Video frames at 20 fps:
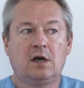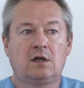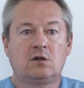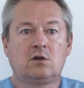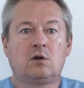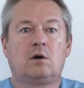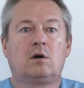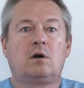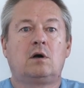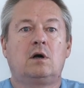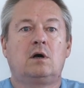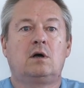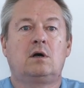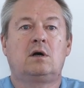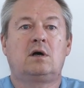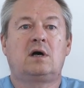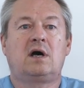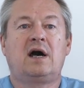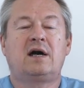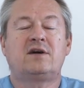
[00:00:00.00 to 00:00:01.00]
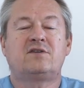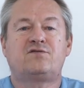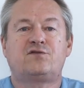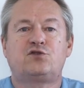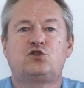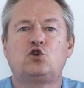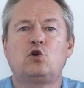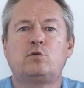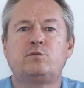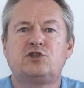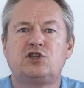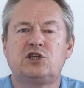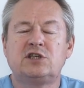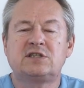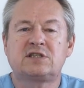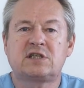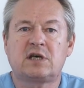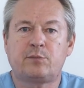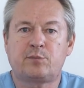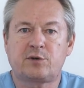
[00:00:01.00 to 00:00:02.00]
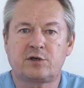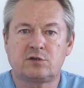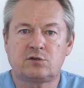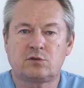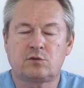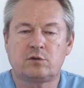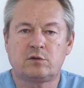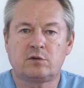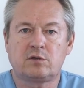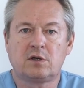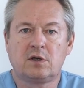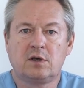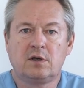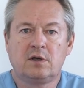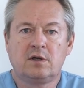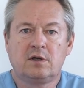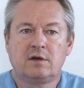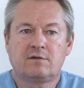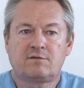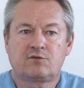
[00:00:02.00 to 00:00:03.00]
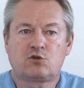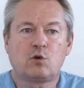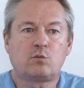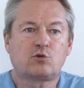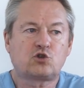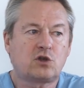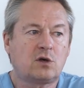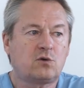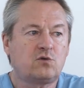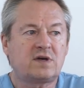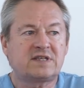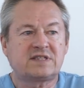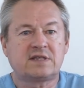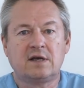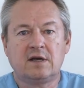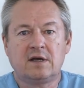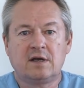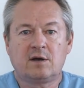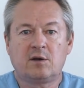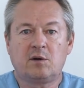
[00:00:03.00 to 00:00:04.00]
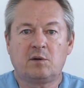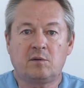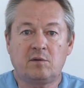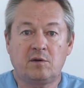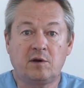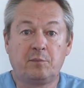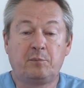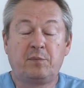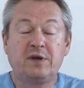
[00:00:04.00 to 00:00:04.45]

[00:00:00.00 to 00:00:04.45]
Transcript: Но а, а в чем чистка происходит? В том, что у вас э,